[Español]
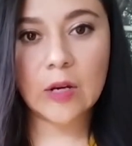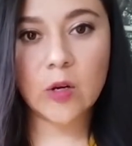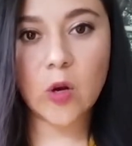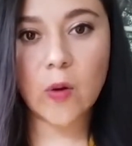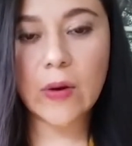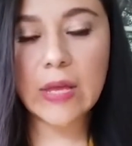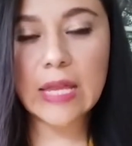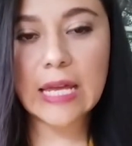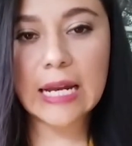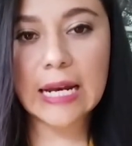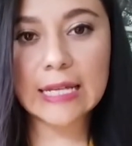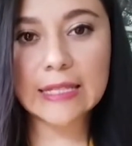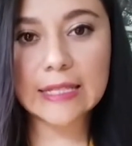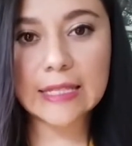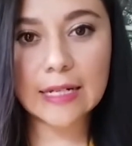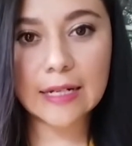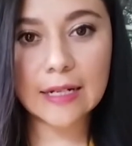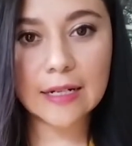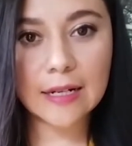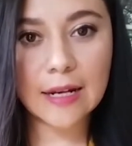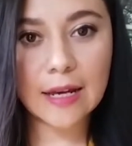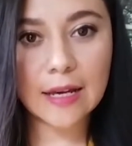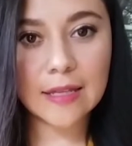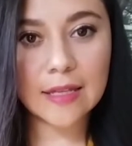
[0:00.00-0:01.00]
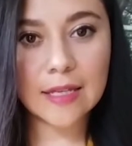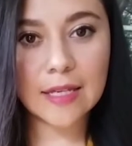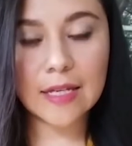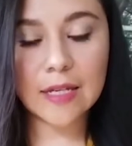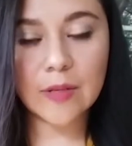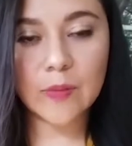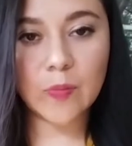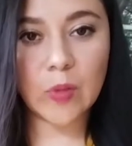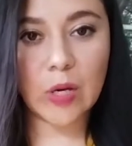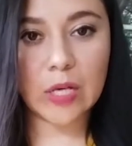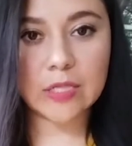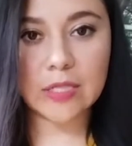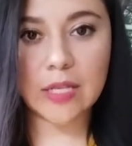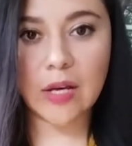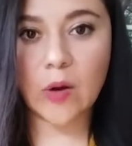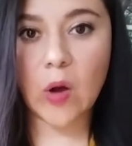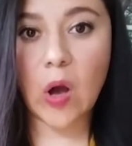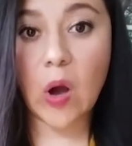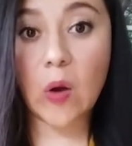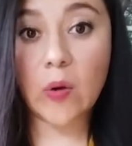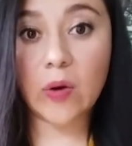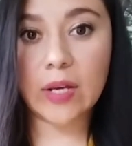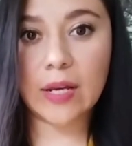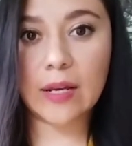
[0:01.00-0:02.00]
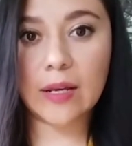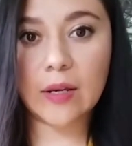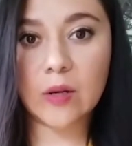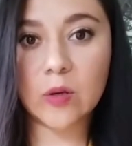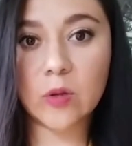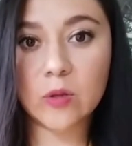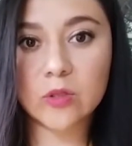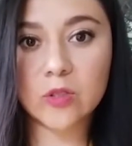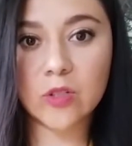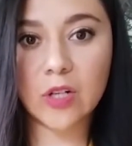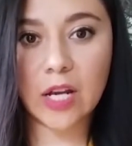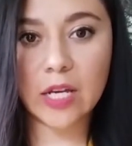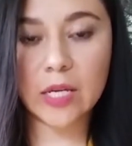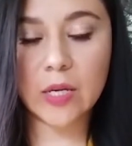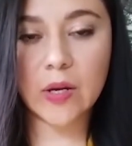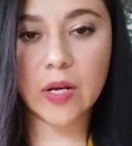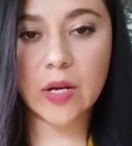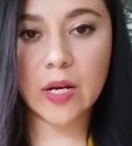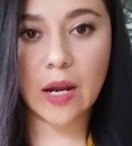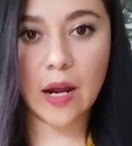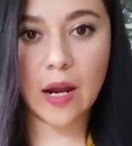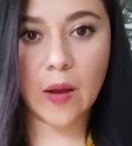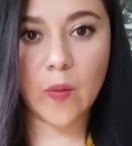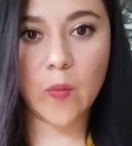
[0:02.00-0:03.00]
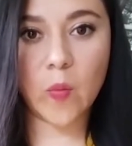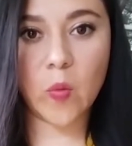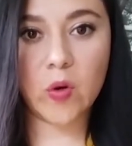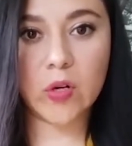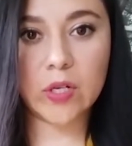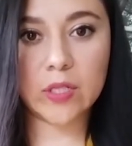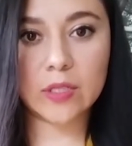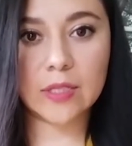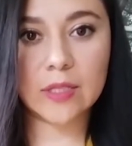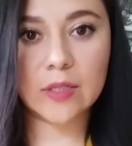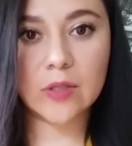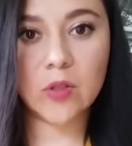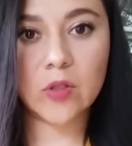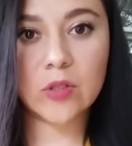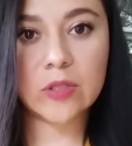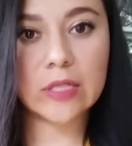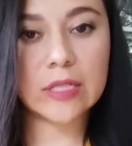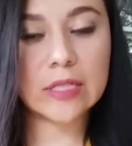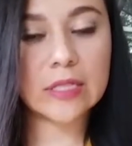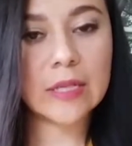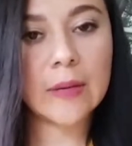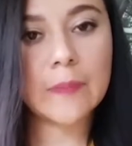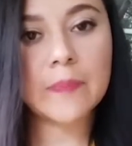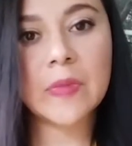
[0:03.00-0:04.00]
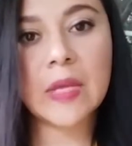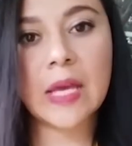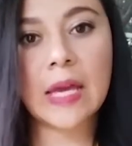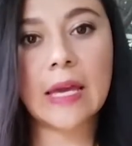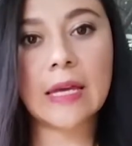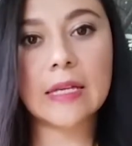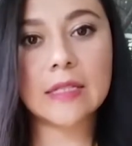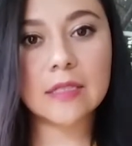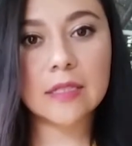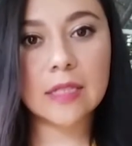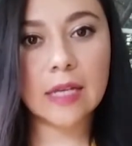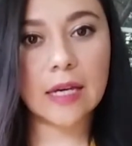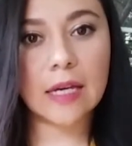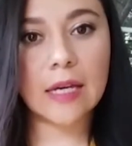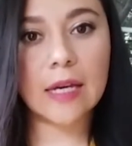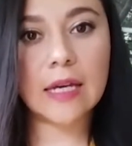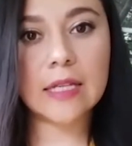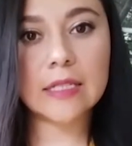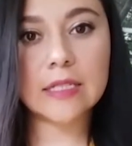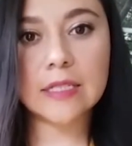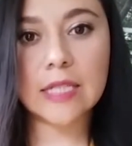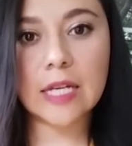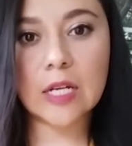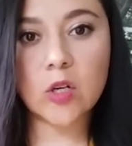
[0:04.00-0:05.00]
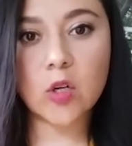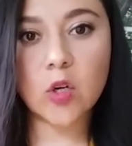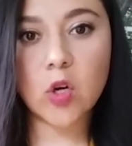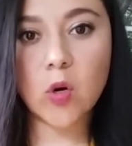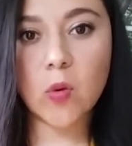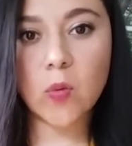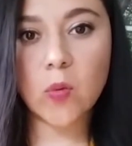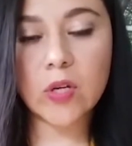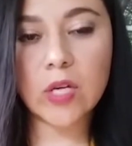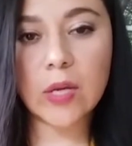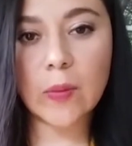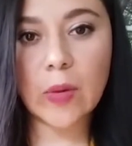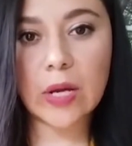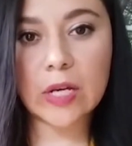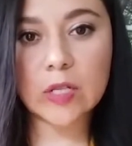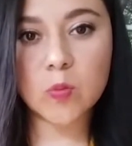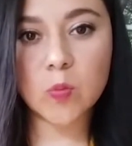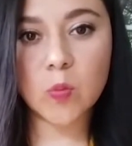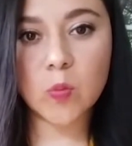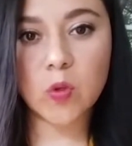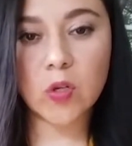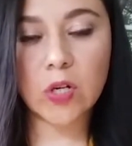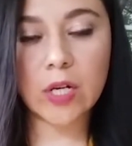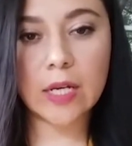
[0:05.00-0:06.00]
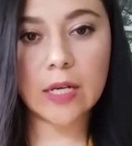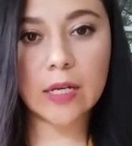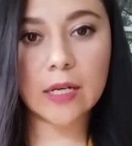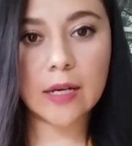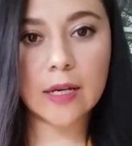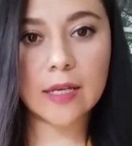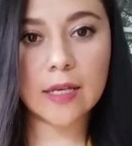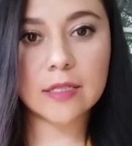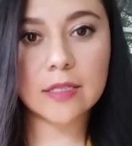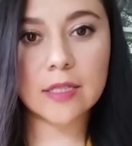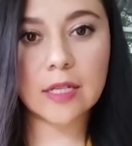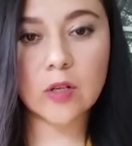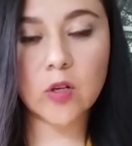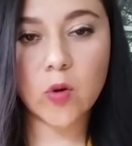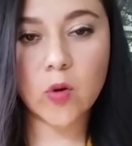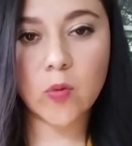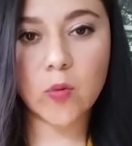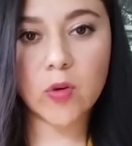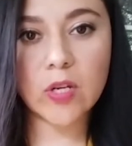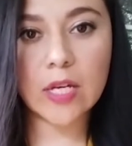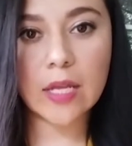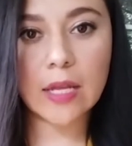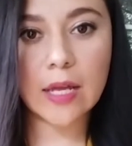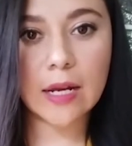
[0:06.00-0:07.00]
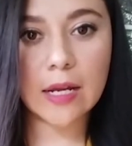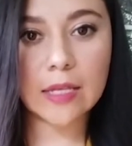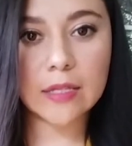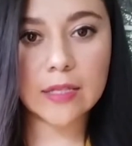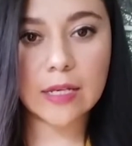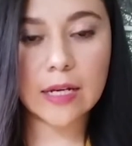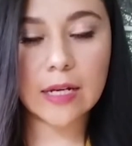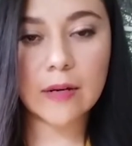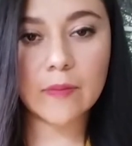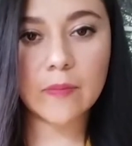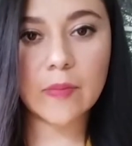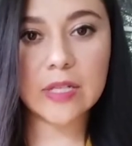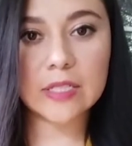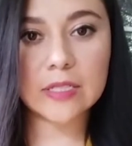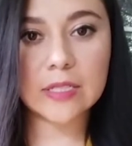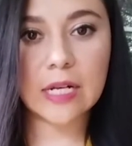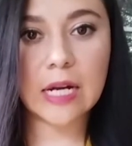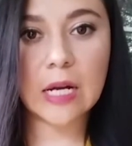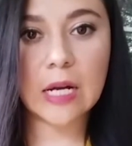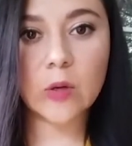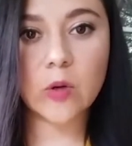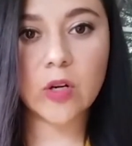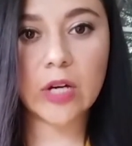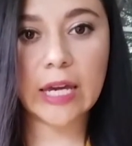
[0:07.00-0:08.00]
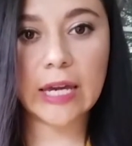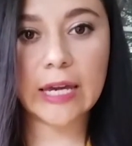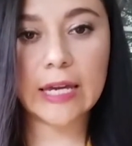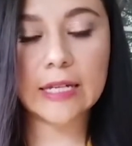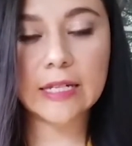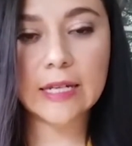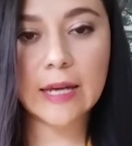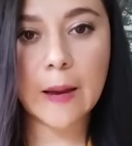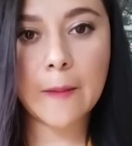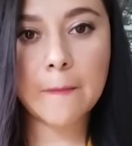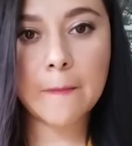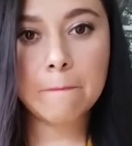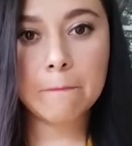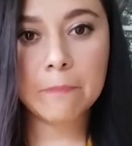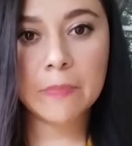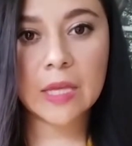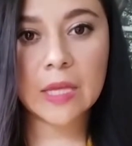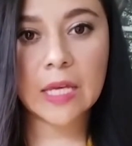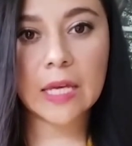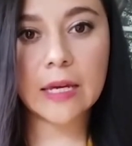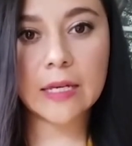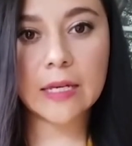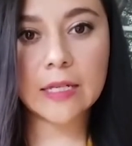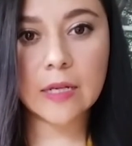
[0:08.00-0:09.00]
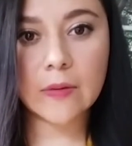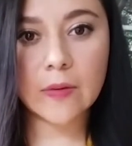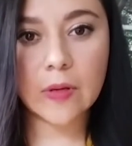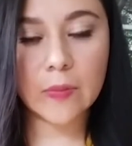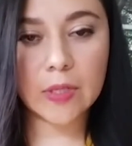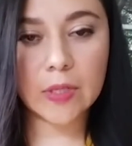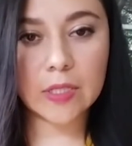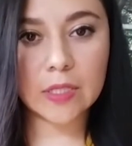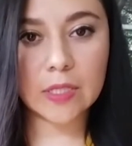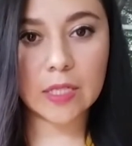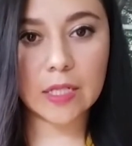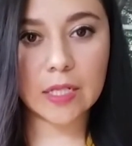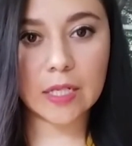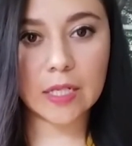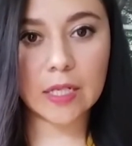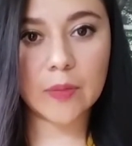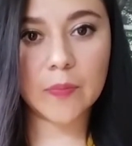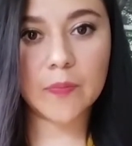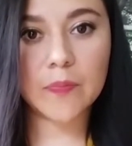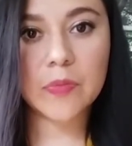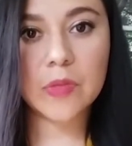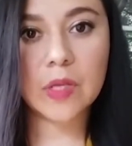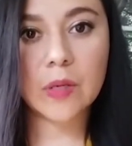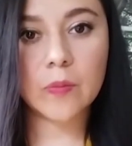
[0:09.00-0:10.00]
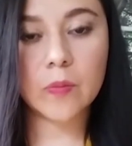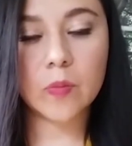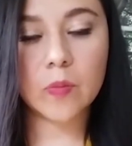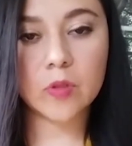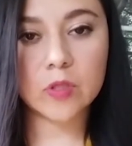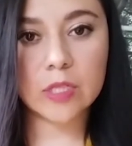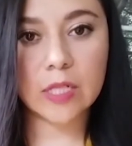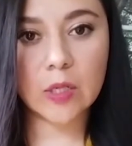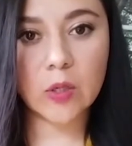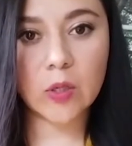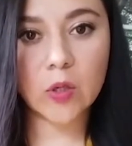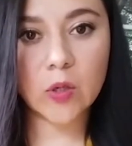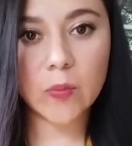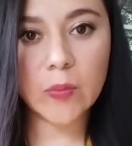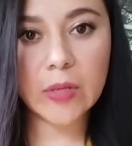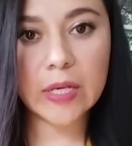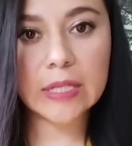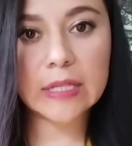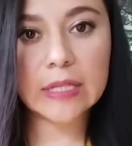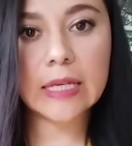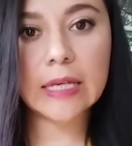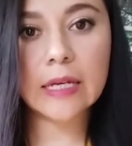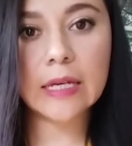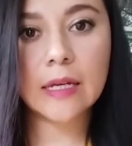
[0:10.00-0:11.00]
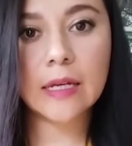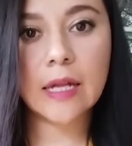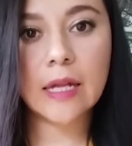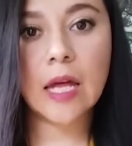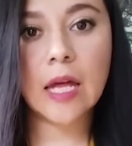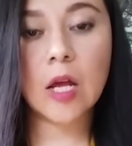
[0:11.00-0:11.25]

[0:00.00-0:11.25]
no va a delatar a nadie hasta aunque incluso la lleven a la muerte. Entonces, este este no voy a exponer, este no voy a delatar va a ser algo que ella que ella va a mantener. Posteriormente,